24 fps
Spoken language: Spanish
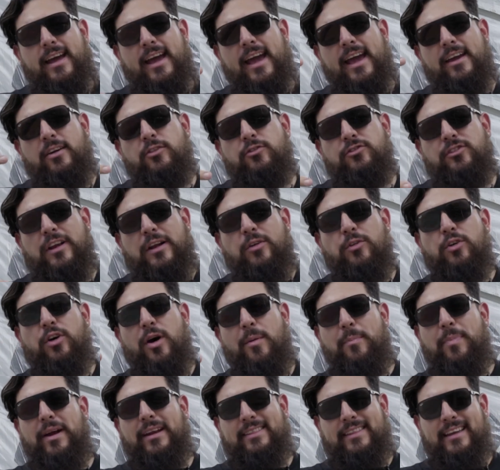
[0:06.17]
Hey, un saludo
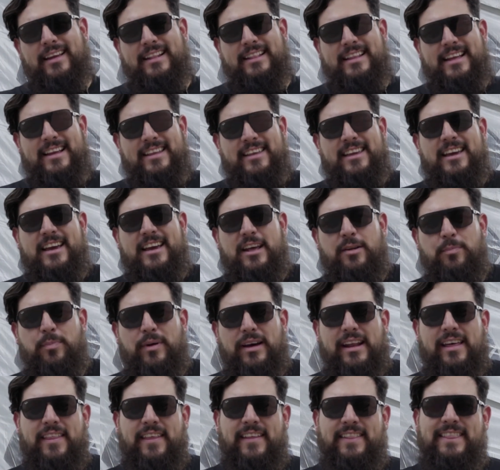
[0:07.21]
de parte del Danger
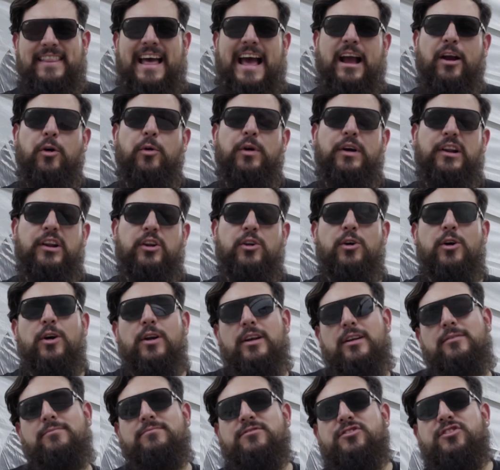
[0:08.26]
para de Taco y Roll.
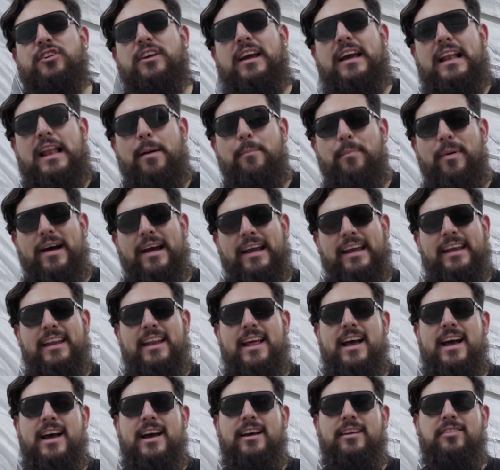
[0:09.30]
Sigan la
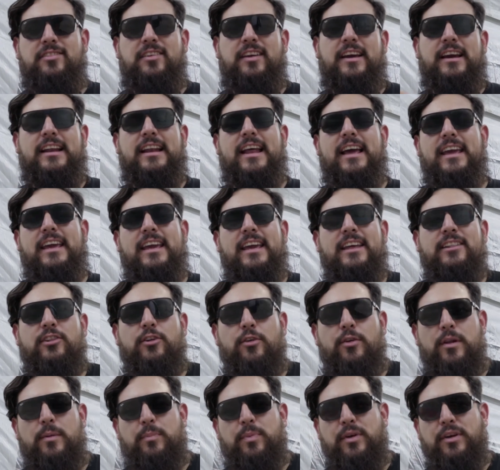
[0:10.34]
página, sigan ahí
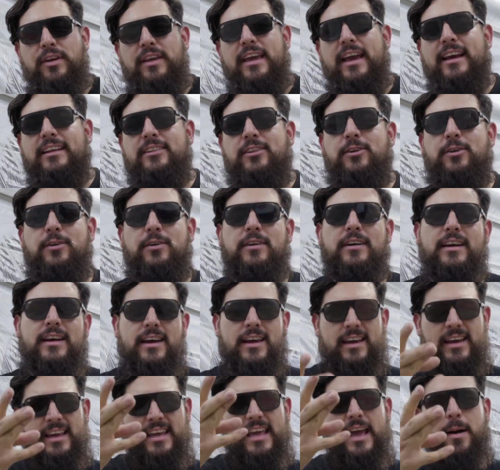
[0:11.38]
todo el proyecto
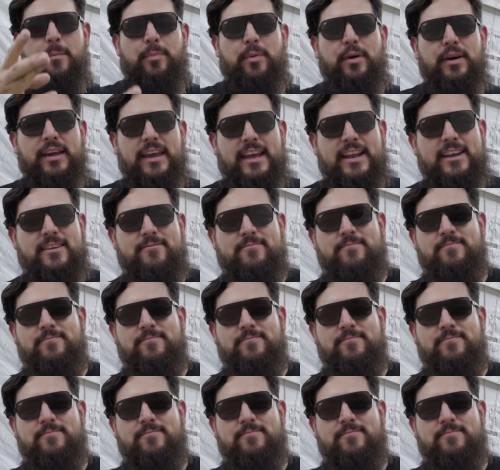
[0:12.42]
y apoyen.